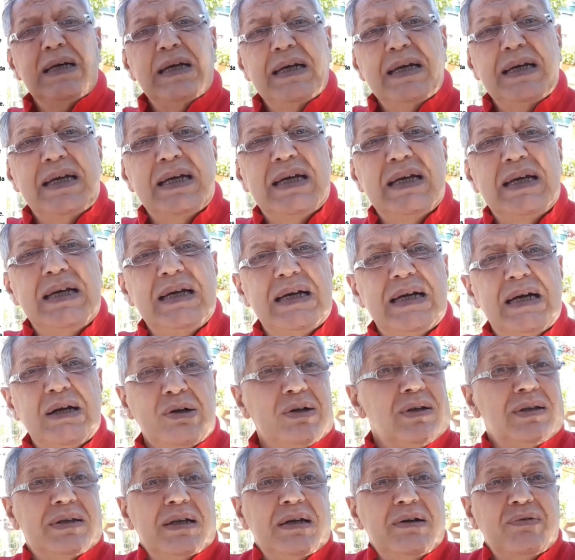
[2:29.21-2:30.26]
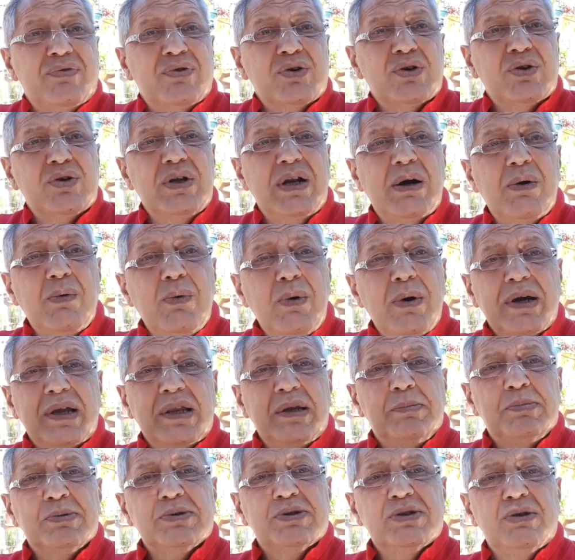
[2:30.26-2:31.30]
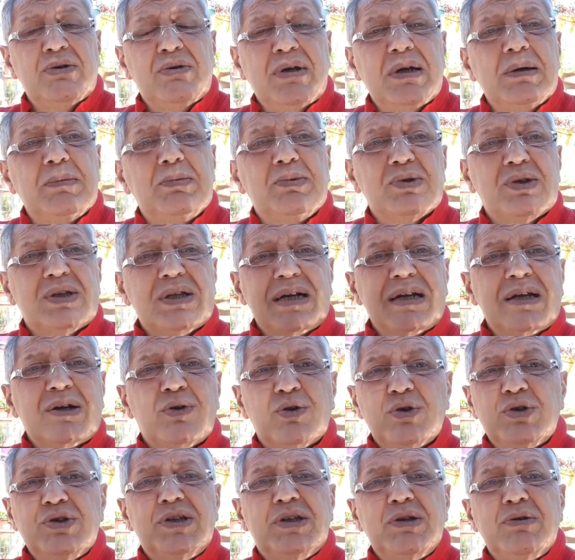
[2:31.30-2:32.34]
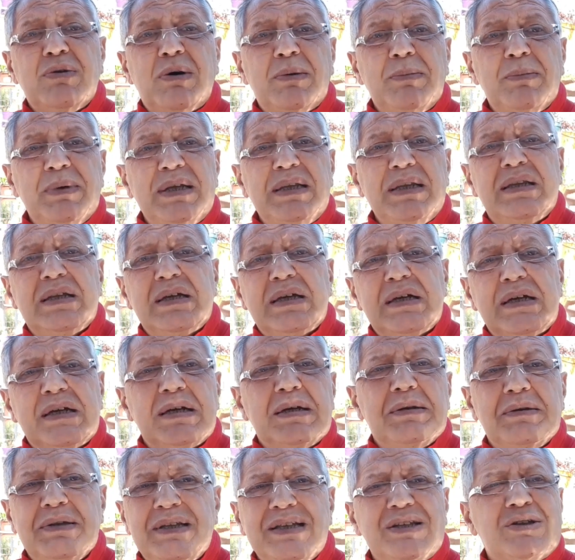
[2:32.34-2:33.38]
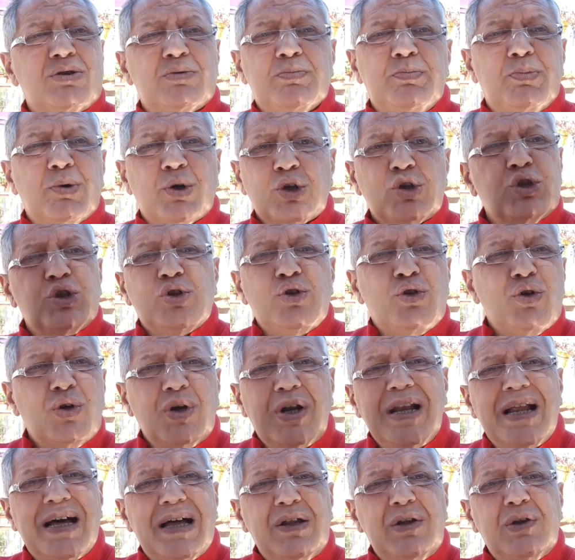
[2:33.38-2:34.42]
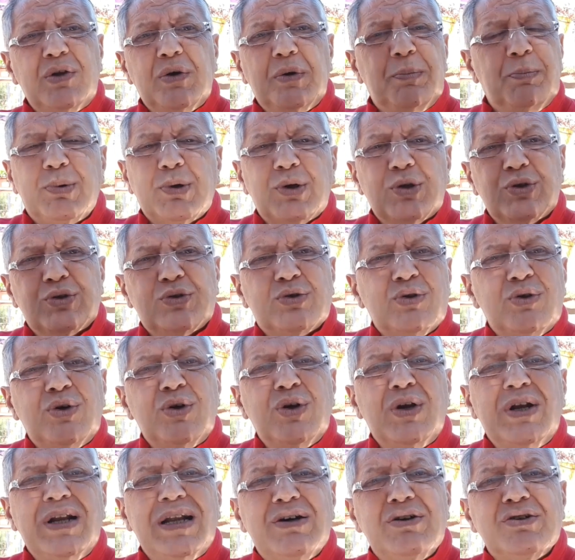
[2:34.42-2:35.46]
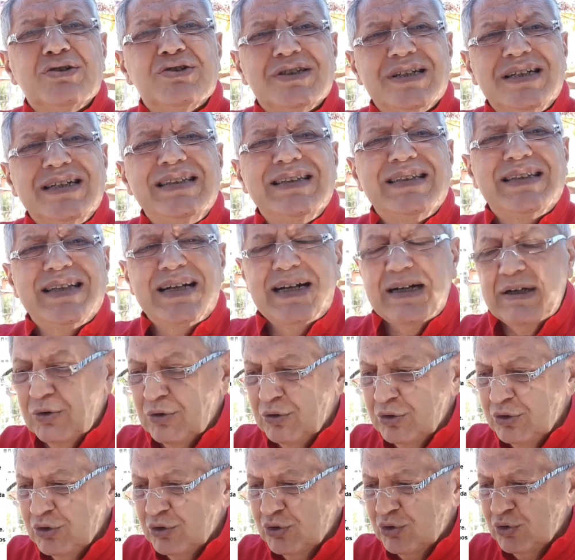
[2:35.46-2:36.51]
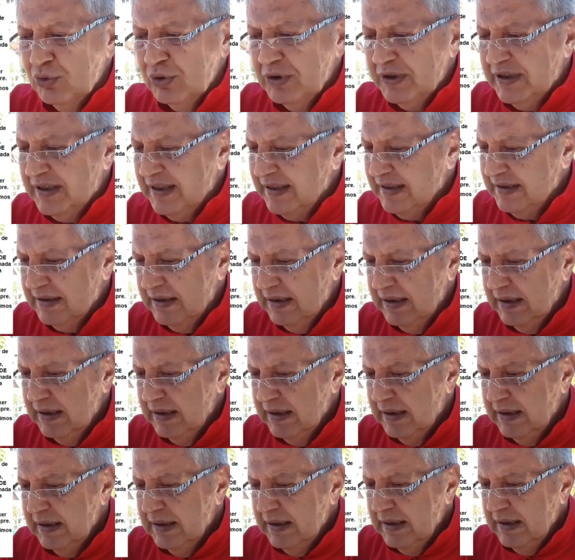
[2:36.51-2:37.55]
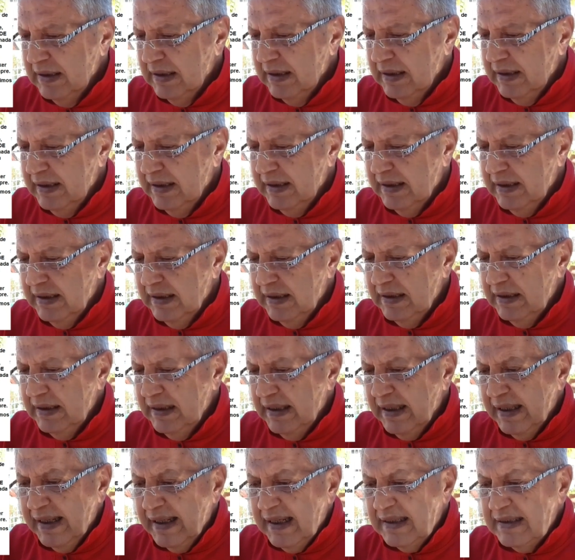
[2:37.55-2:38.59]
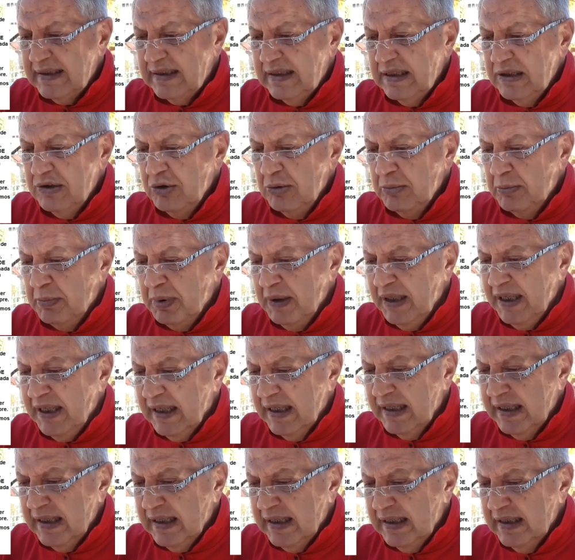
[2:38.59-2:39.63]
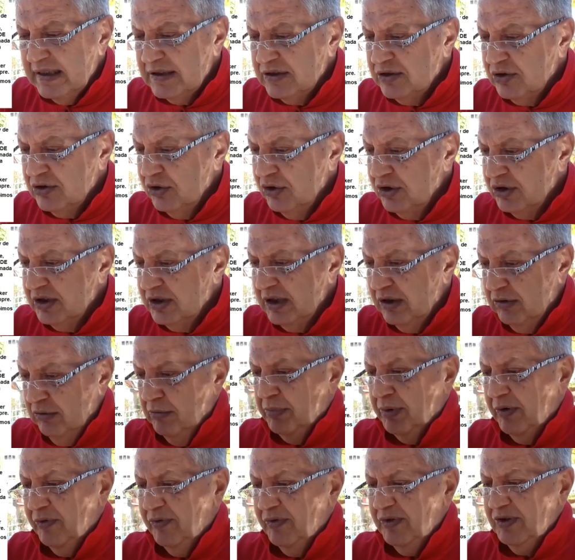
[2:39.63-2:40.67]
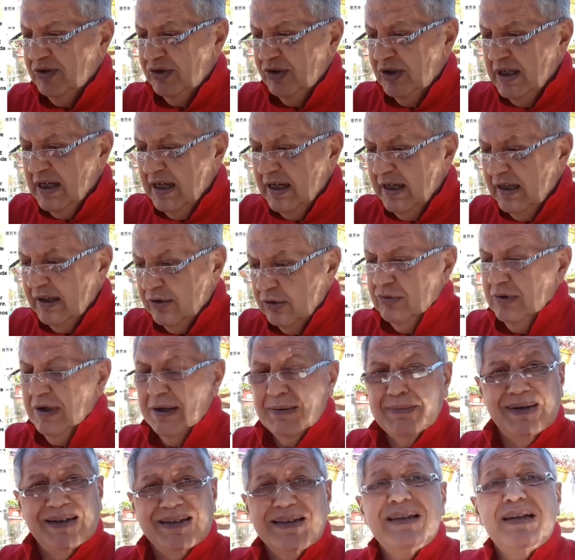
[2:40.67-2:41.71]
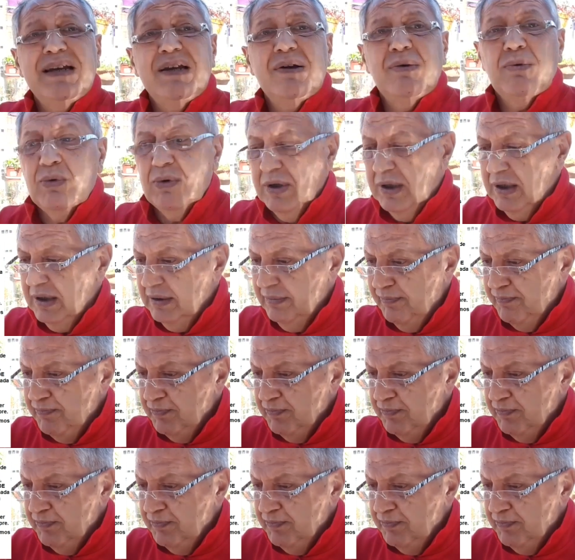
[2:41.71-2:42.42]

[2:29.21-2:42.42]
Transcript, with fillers: eh, al teléfono de la web, que después se lo voy a mostrar, es continuamente, por todos lados, por todos lados entran consultas. Eh, es gratis, no implica nada, solo ser un profesional con una matrícula,